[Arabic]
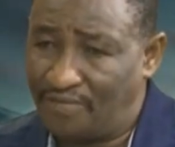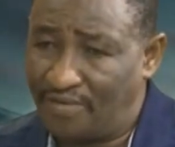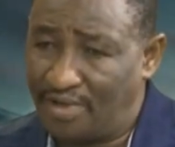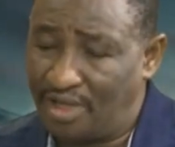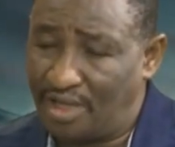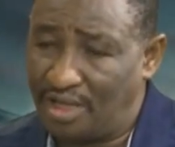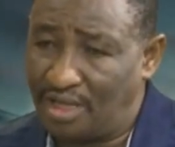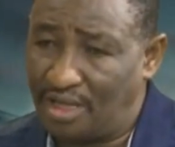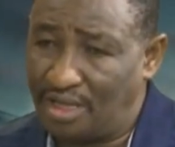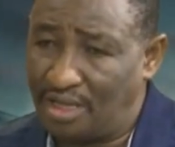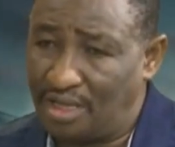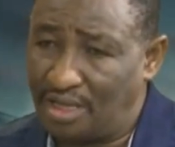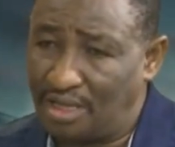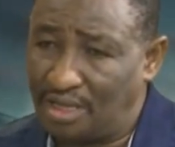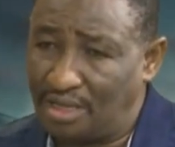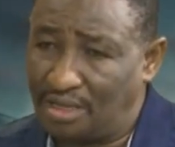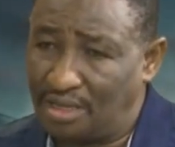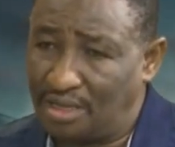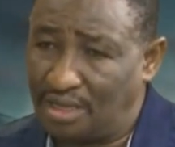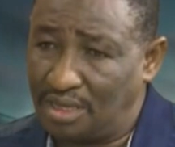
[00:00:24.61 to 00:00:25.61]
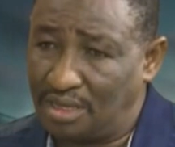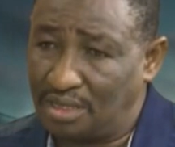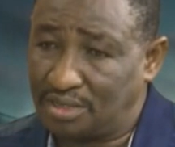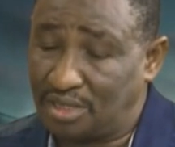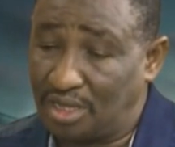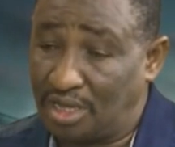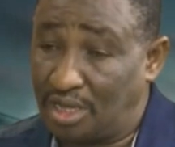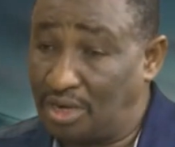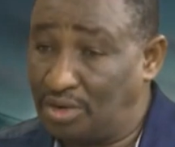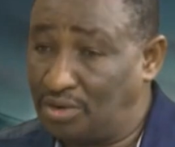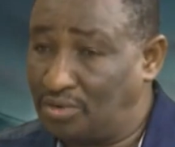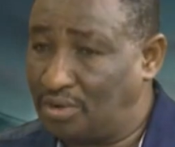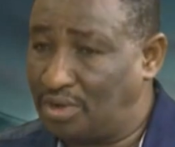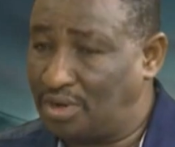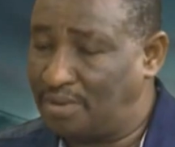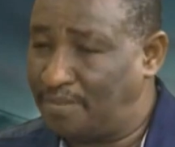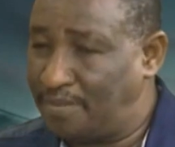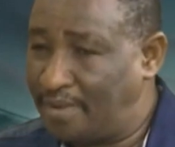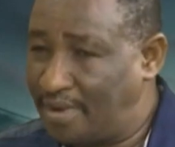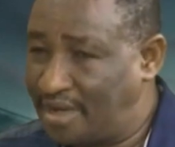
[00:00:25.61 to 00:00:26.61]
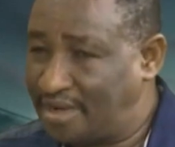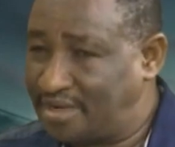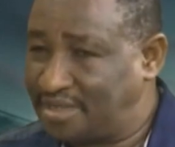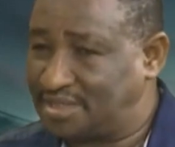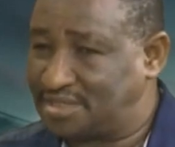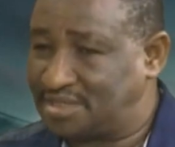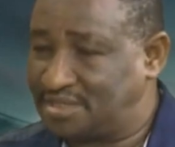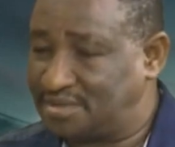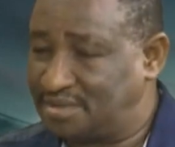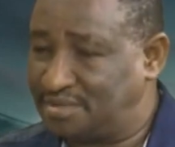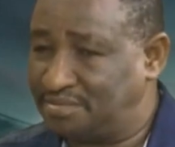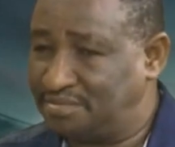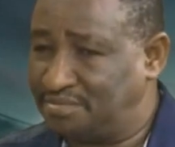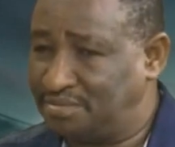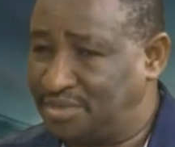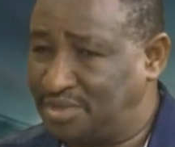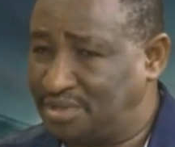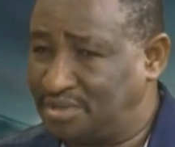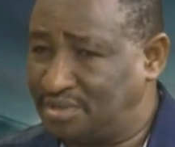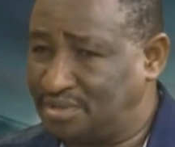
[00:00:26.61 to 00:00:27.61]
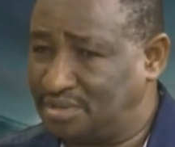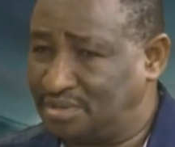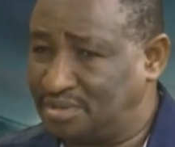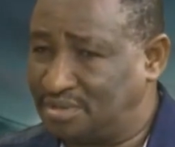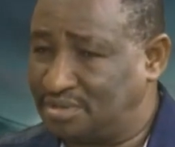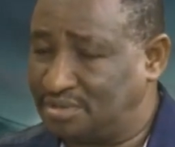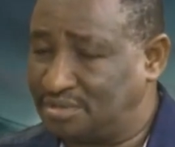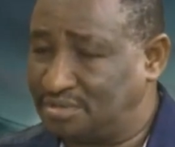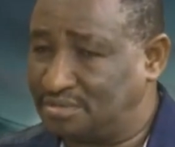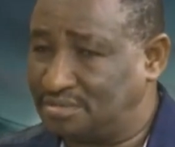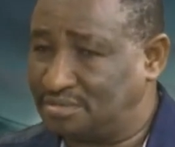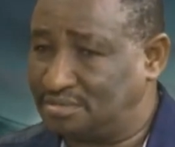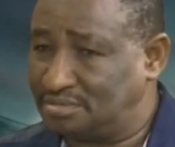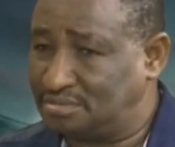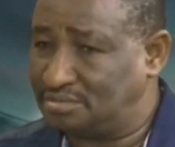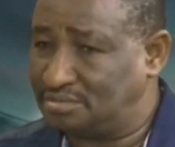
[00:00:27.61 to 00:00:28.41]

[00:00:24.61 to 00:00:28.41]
فالتألق البارز من